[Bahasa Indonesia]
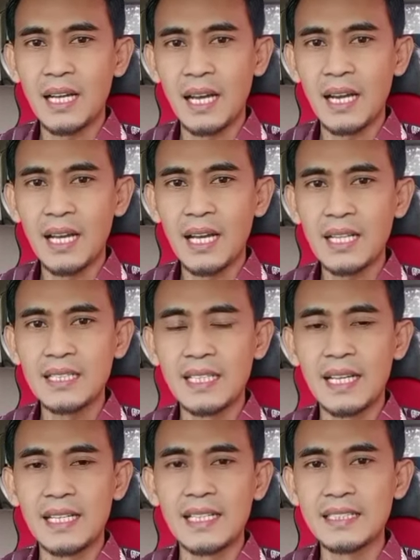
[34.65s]
Karena
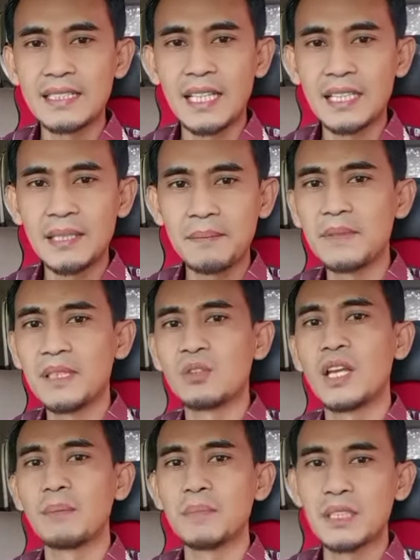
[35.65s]
dengan inisiatif
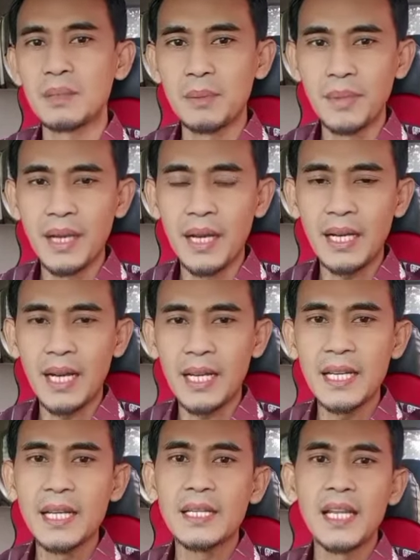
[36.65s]
itulah yang bisa
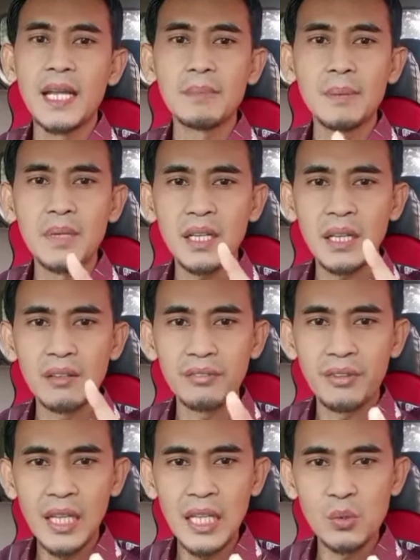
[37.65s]
membedakan dan memberikan
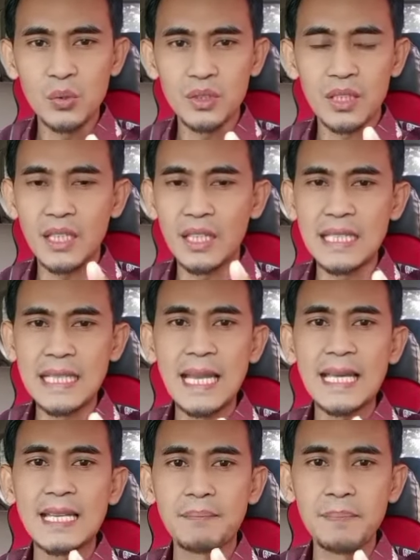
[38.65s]
value serta
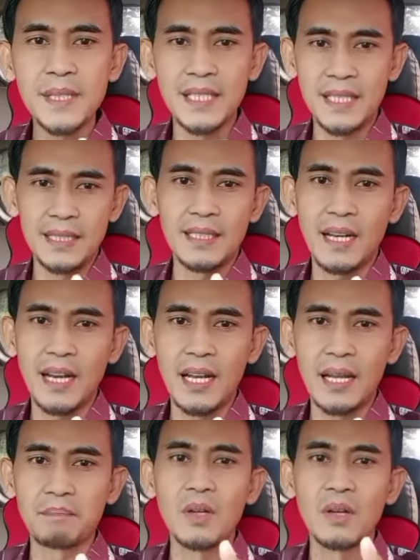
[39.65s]
nilai lebih
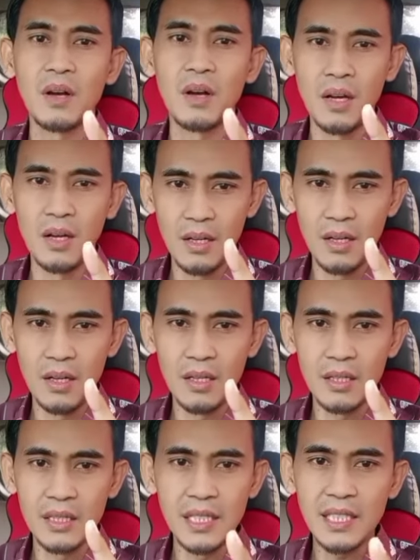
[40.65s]
terhadap
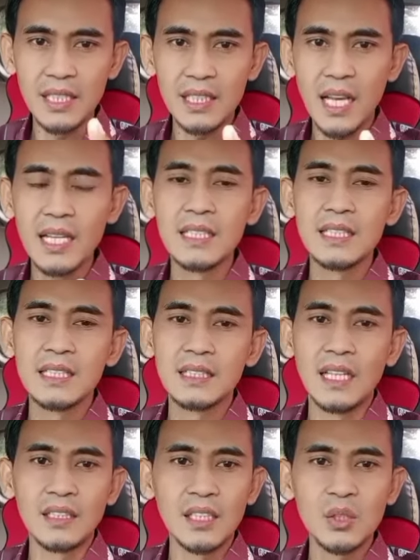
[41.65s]
uh, diri kita
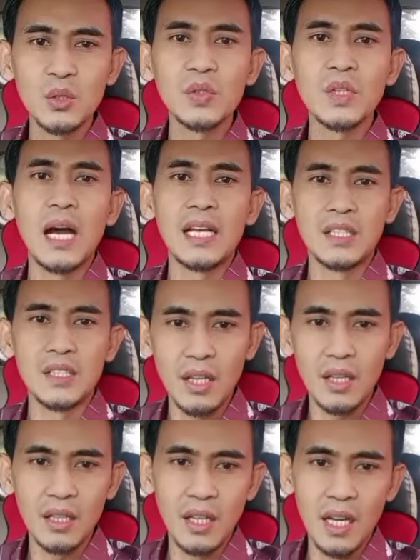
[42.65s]
dan tentu
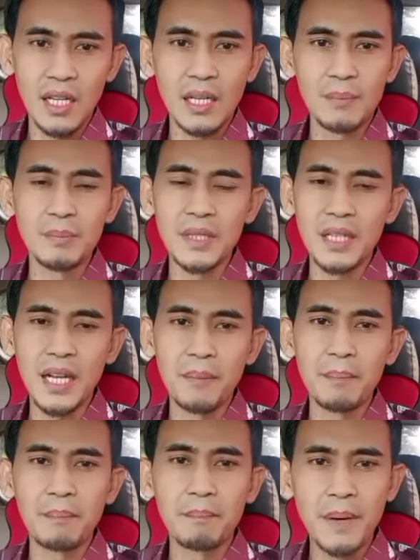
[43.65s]
insya Allah akan
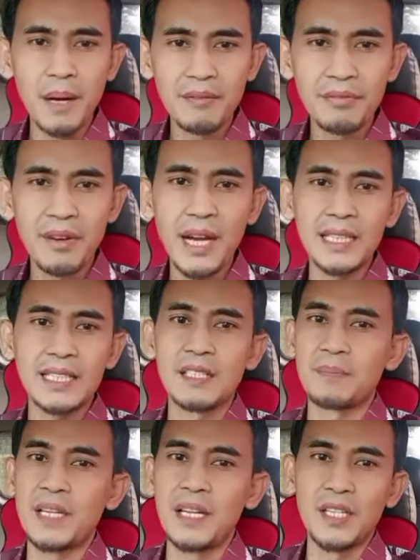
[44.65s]
memberikan manfaat
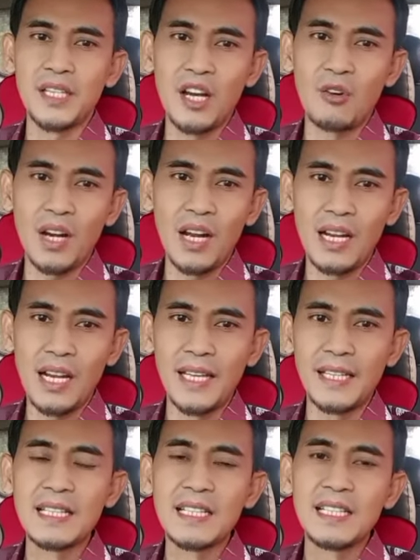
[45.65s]
kepada banyak orang
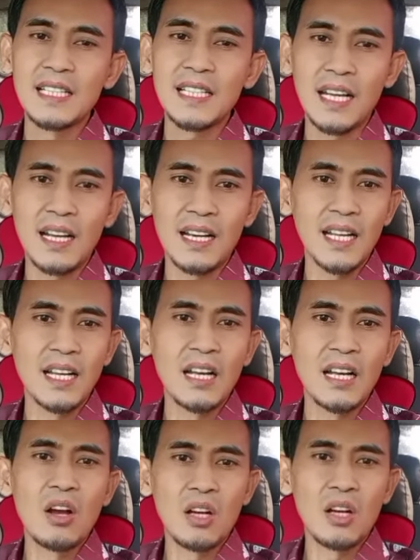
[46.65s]
lain. Karena
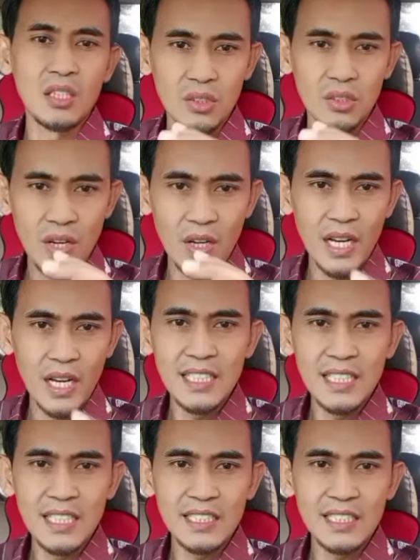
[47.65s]
seorang
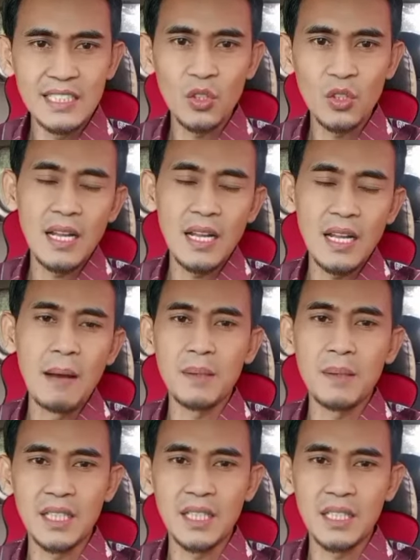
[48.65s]
inisiator hampir
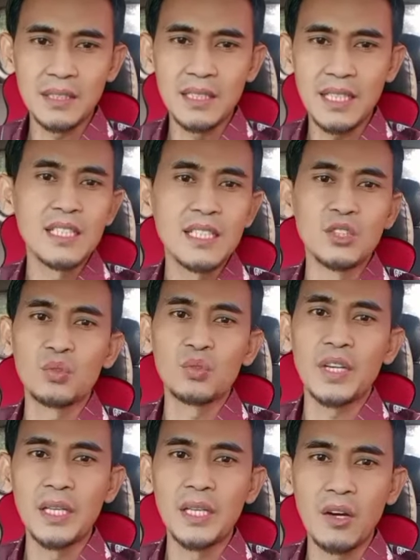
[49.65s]
bisa dipastikan
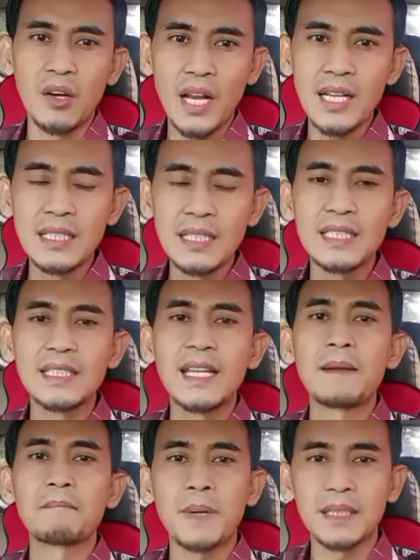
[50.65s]
disukai banyak orang
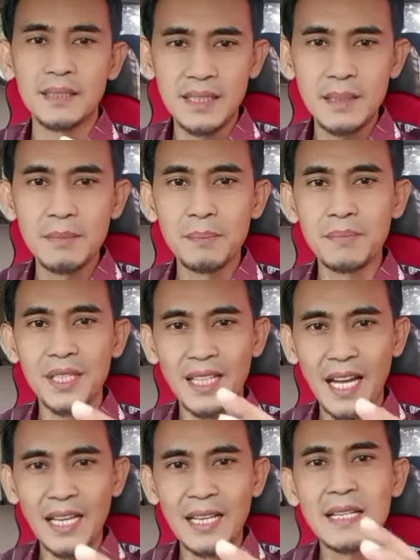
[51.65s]
dan pasti
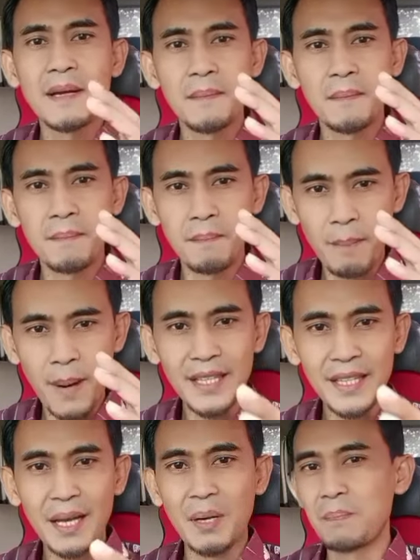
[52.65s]
memberikan
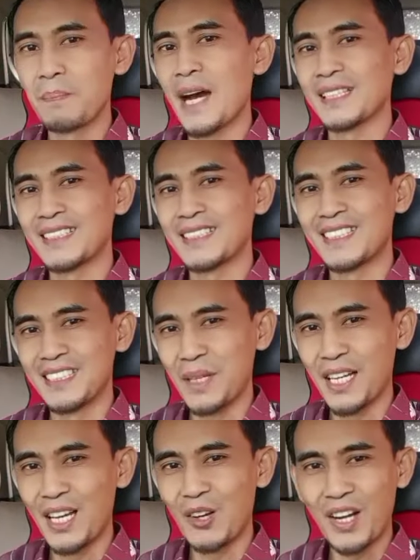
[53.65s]
banyak manfaat
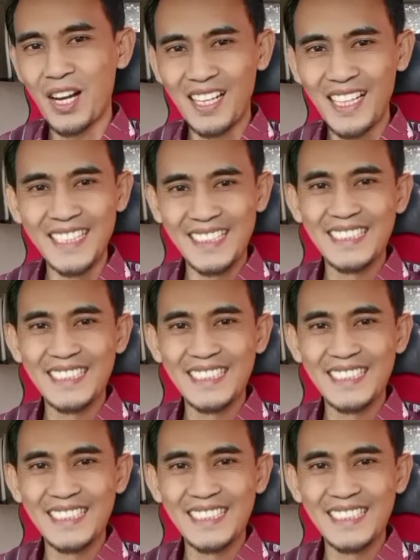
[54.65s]
kepada orang lain.